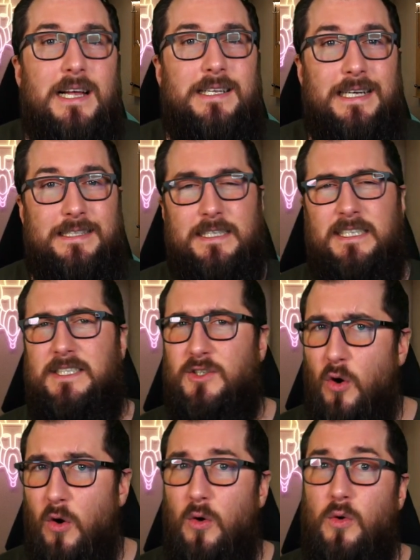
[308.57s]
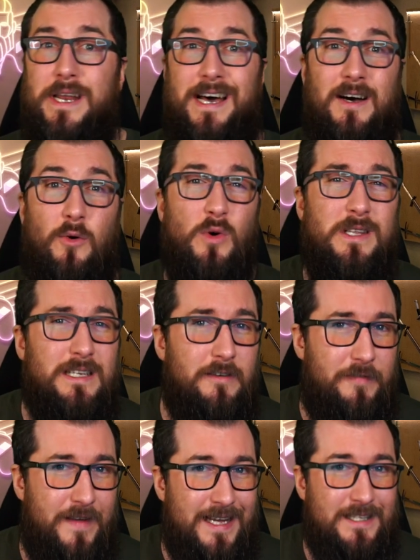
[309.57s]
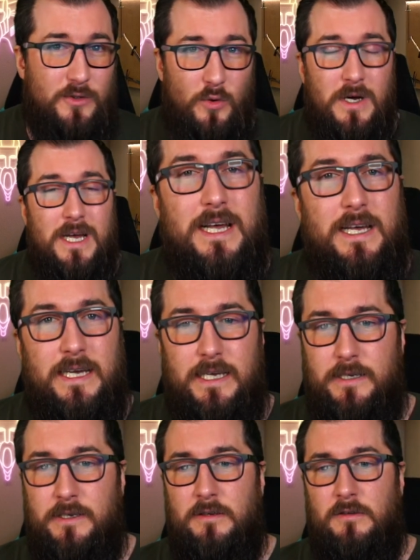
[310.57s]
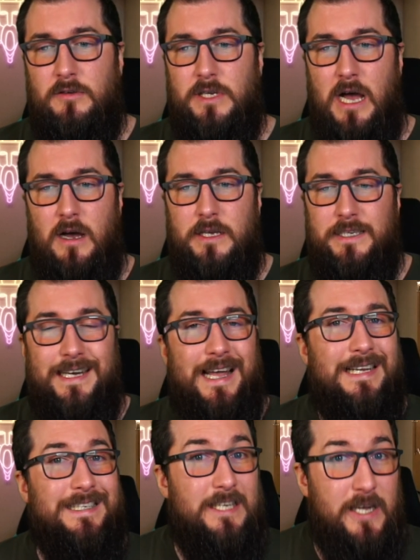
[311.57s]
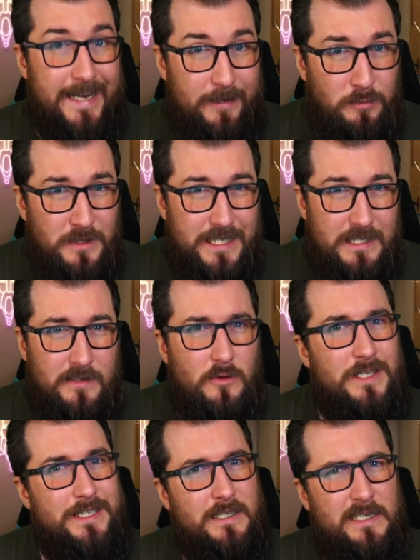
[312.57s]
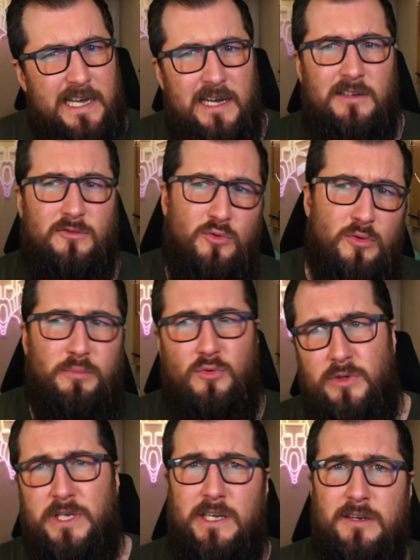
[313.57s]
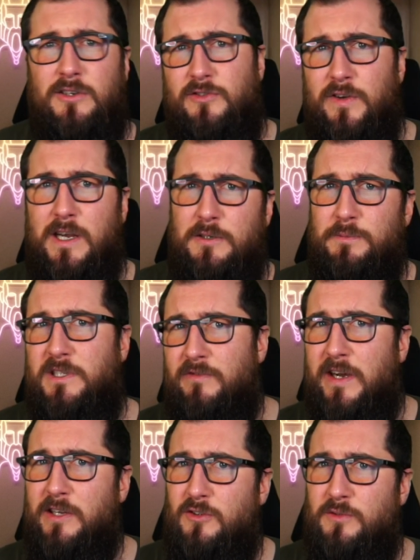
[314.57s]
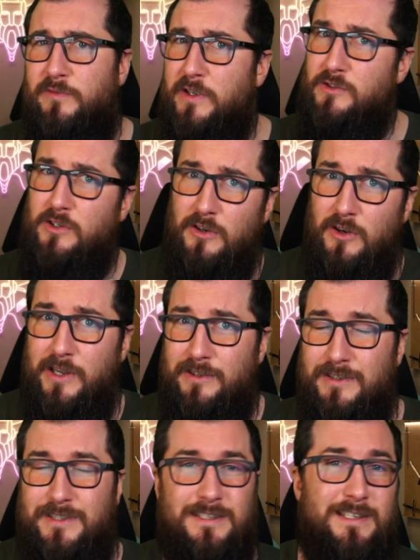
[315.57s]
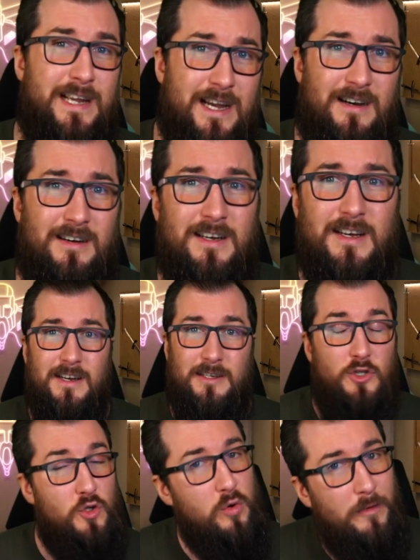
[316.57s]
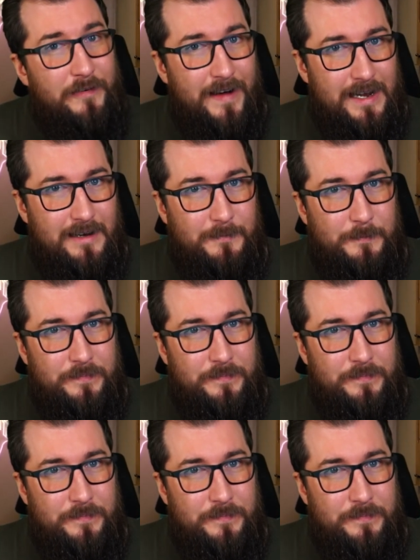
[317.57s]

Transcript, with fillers: dass es so oder ungefähr so in, ja, in die Realität umgesetzt wird? Oder sagt ihr, du Brudi ist vielleicht ein bisschen weit aus dem Fenster gelehnt, das ist eher Zufall?